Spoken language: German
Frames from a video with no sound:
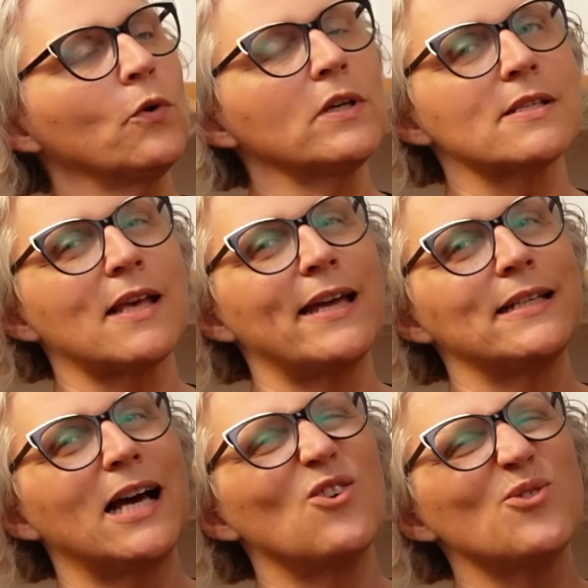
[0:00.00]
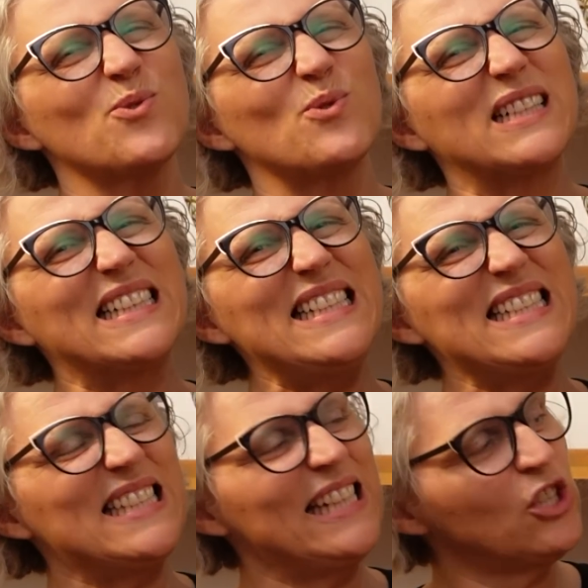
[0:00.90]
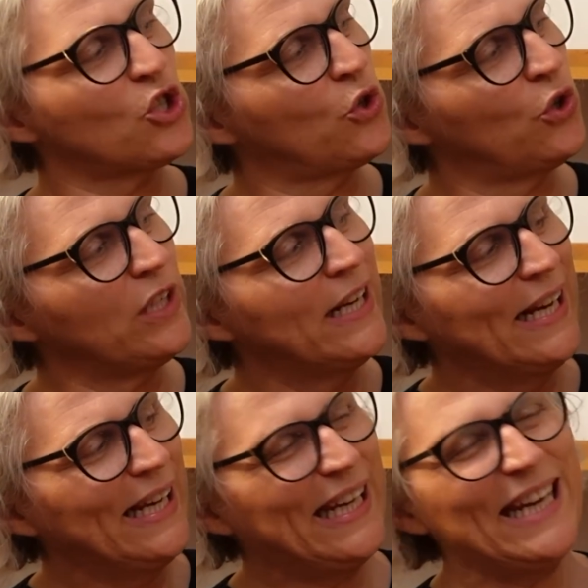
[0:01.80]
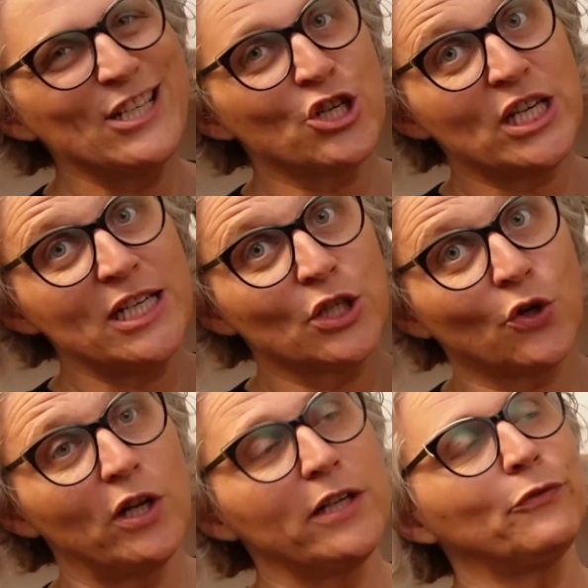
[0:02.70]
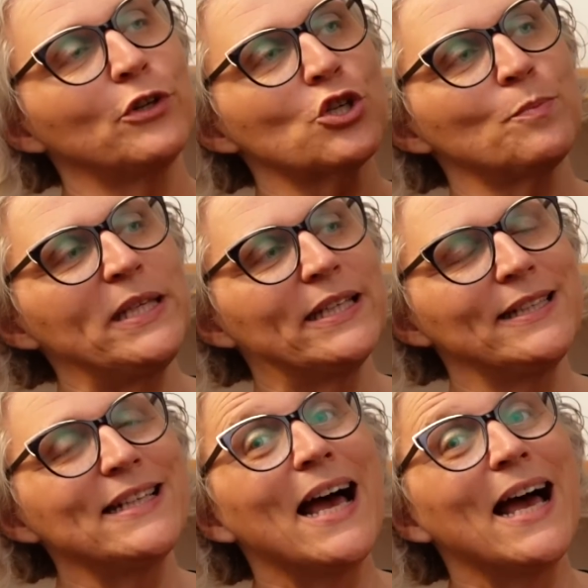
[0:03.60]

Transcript: Rückseite auch so richtig schön kitschig Gold verspielt,